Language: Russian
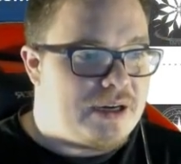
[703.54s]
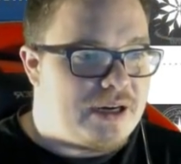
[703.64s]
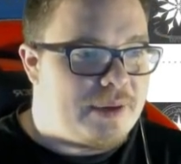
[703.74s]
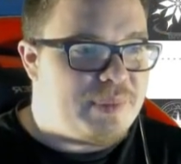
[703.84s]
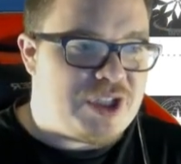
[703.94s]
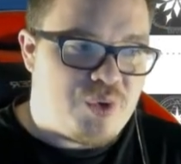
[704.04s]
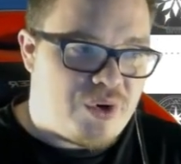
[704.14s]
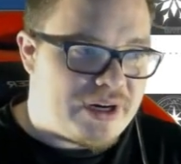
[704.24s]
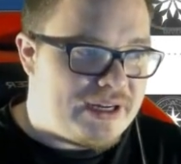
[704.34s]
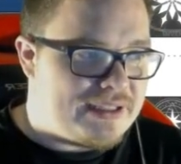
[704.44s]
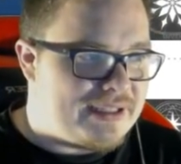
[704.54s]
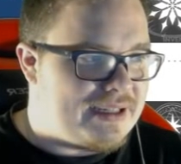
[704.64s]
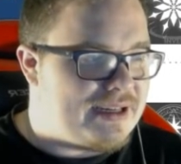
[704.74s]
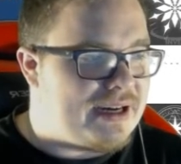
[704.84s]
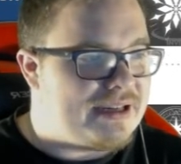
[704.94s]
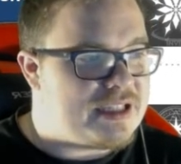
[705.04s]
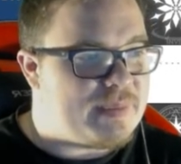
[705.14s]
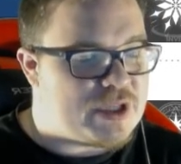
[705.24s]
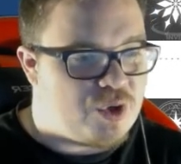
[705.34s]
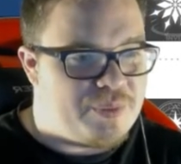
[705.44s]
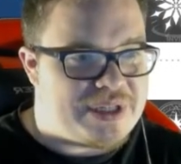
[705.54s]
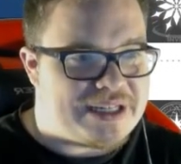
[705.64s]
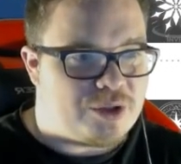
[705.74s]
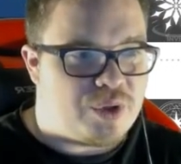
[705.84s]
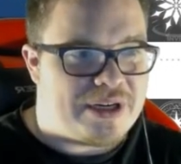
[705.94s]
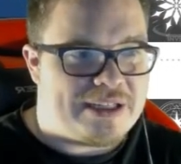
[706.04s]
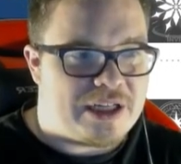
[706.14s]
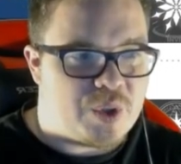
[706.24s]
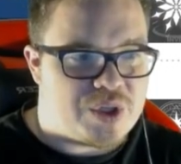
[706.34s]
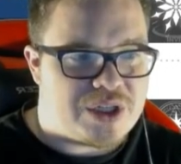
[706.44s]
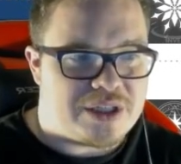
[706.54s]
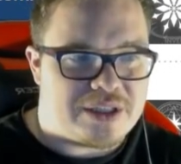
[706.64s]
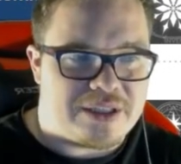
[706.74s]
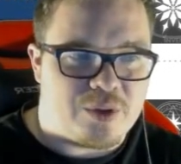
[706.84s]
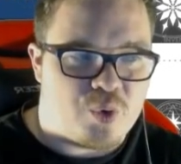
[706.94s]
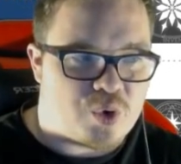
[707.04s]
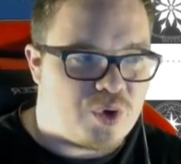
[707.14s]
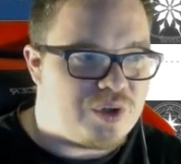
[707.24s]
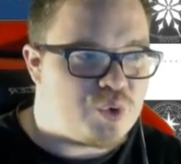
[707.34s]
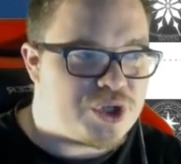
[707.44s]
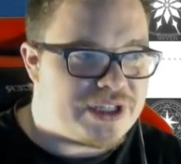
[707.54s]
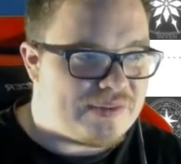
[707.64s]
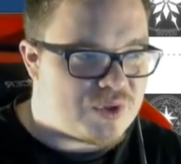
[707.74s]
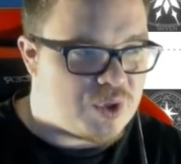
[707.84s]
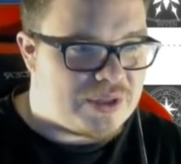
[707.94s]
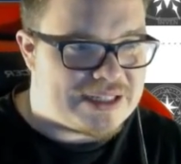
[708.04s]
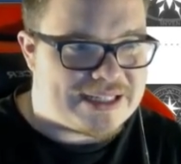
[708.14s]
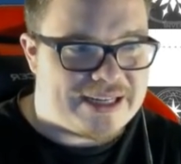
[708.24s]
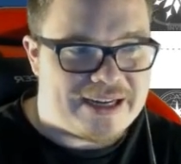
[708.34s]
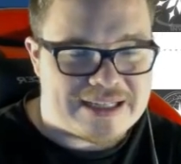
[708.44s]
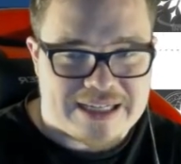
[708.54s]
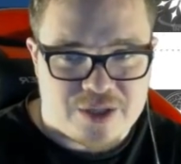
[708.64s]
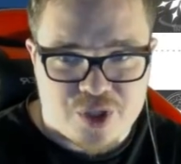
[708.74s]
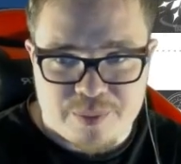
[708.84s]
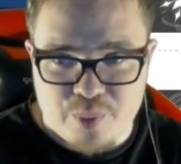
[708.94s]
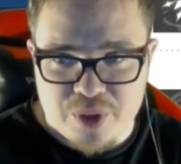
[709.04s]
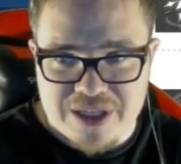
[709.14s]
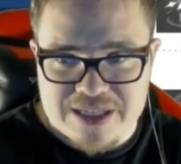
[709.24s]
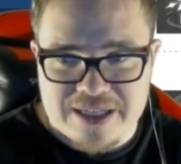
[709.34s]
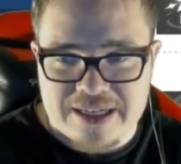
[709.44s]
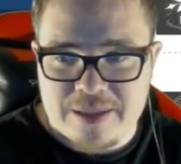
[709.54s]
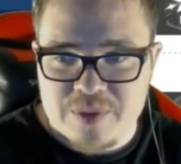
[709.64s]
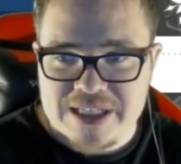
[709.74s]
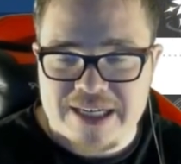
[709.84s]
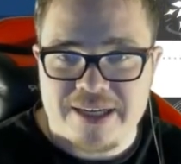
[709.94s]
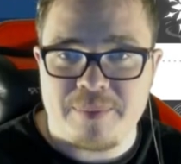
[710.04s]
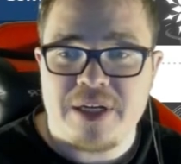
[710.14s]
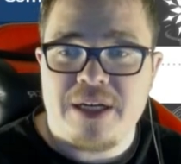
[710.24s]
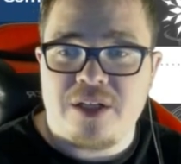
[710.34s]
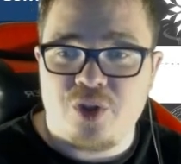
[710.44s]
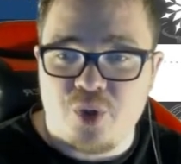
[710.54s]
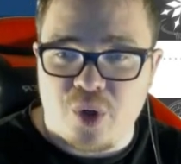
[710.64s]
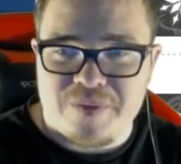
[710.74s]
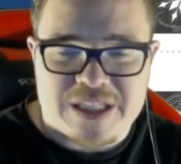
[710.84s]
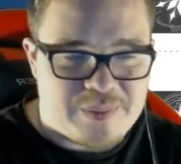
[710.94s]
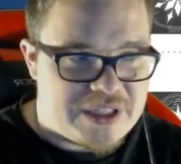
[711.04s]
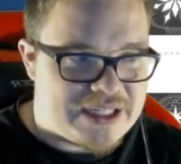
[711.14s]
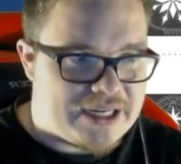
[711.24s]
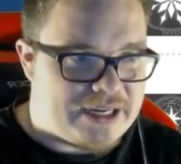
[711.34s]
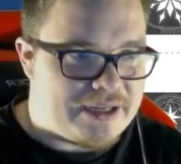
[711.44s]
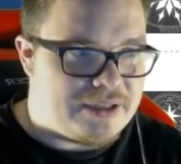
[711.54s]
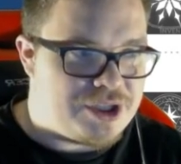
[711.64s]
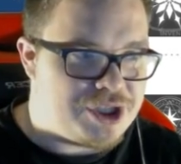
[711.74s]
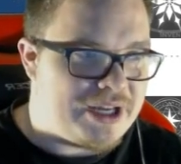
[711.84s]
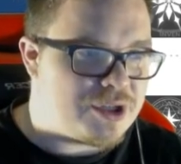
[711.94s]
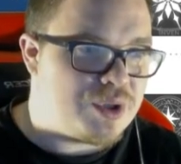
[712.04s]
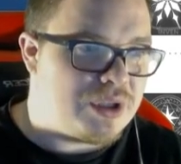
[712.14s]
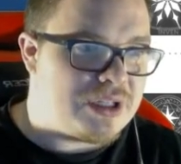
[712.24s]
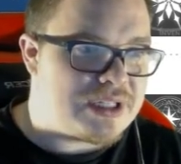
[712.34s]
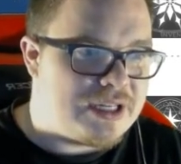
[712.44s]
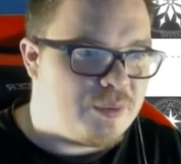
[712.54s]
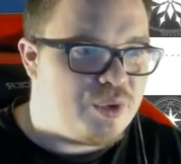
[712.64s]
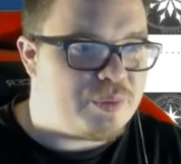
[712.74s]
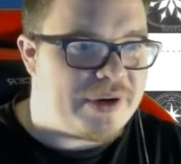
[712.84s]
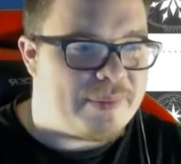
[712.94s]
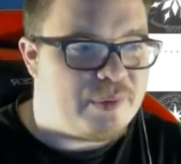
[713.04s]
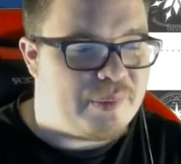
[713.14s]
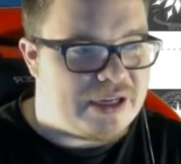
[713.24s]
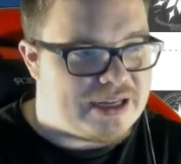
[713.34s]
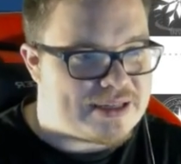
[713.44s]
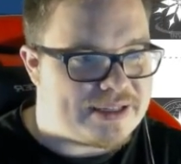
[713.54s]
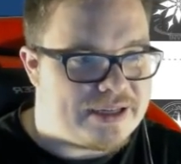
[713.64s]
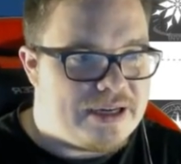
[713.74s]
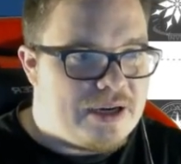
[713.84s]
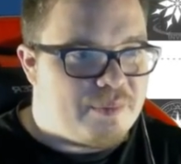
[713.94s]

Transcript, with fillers: А, метеор это а, способность, которая наносит э, урон уже не в соло-цель, а сразу же по нескольким целям до 8 целей. Считаю, что этот скилл будет прям имбалансный.